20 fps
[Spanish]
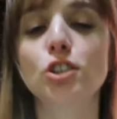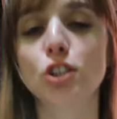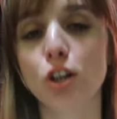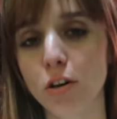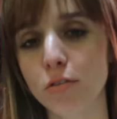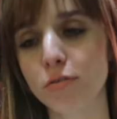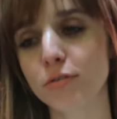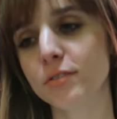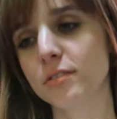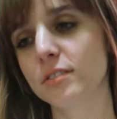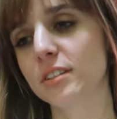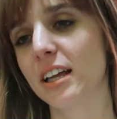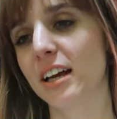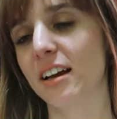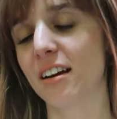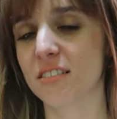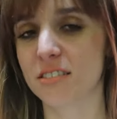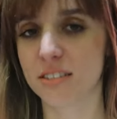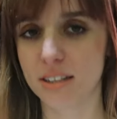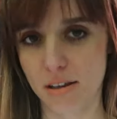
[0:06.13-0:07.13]
Chof de
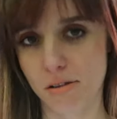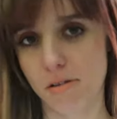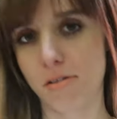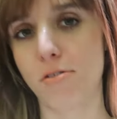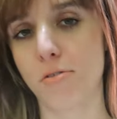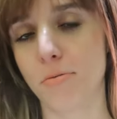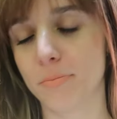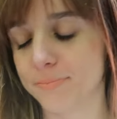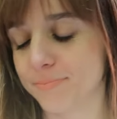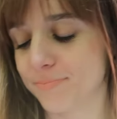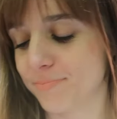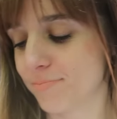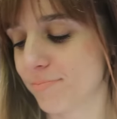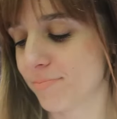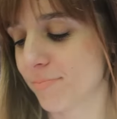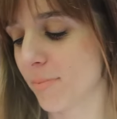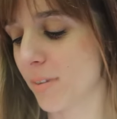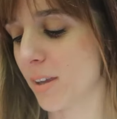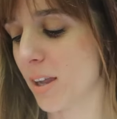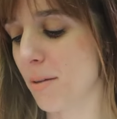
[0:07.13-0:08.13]
cansancio
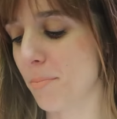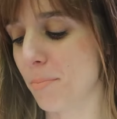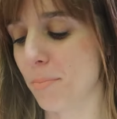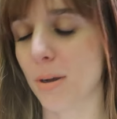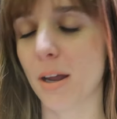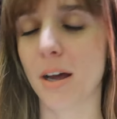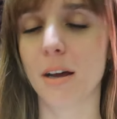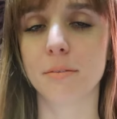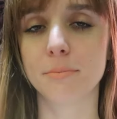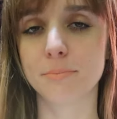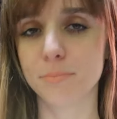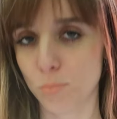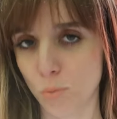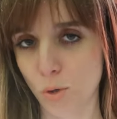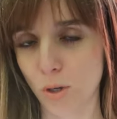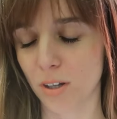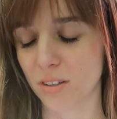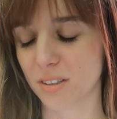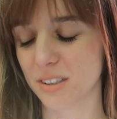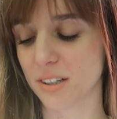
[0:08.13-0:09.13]
En plan,
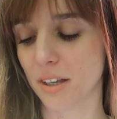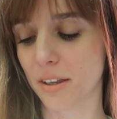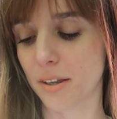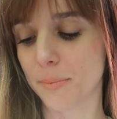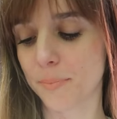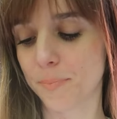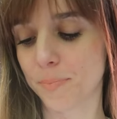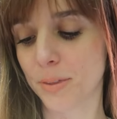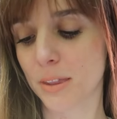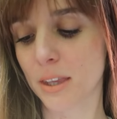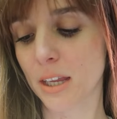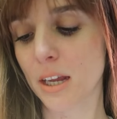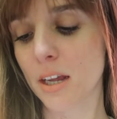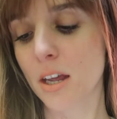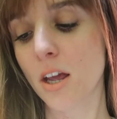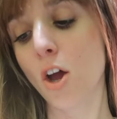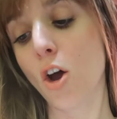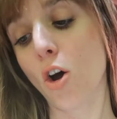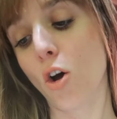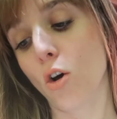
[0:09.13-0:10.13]
muy cansada
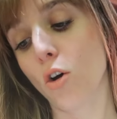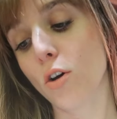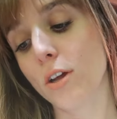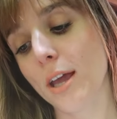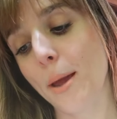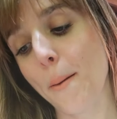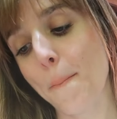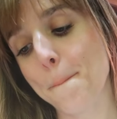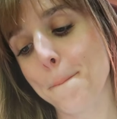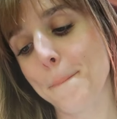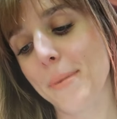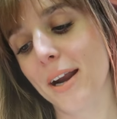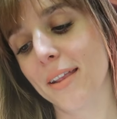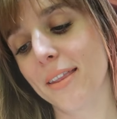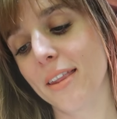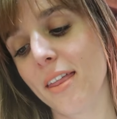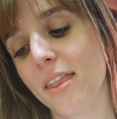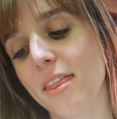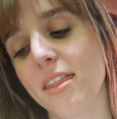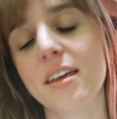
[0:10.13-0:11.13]
Hoy es
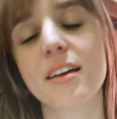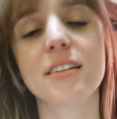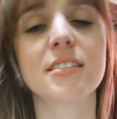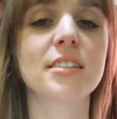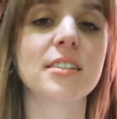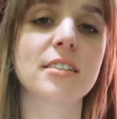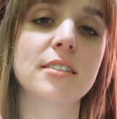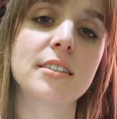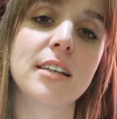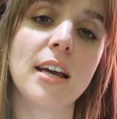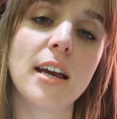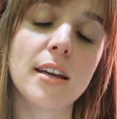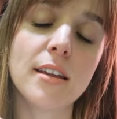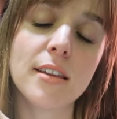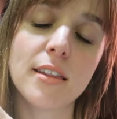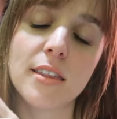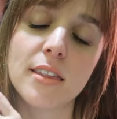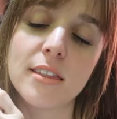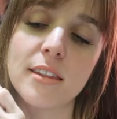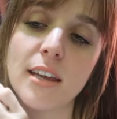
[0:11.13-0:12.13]
martes
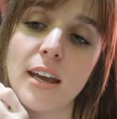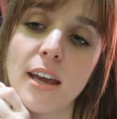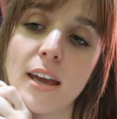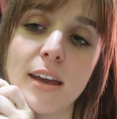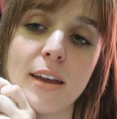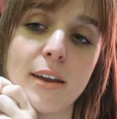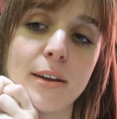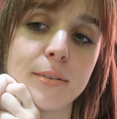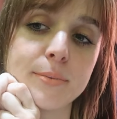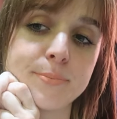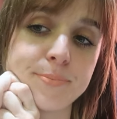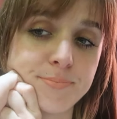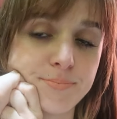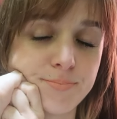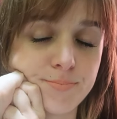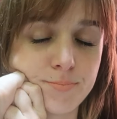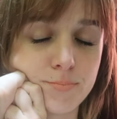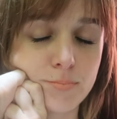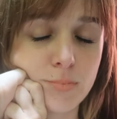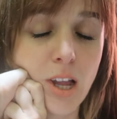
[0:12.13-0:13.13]
16 de
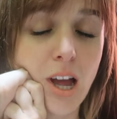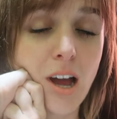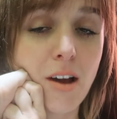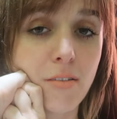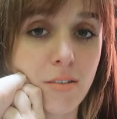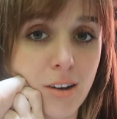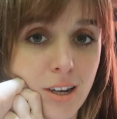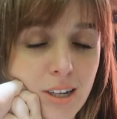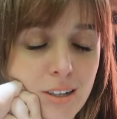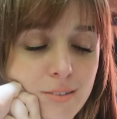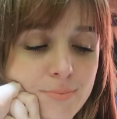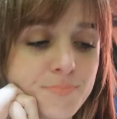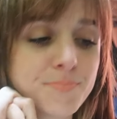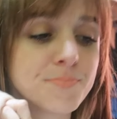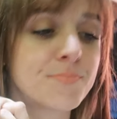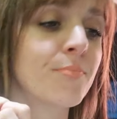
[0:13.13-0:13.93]
mm, abril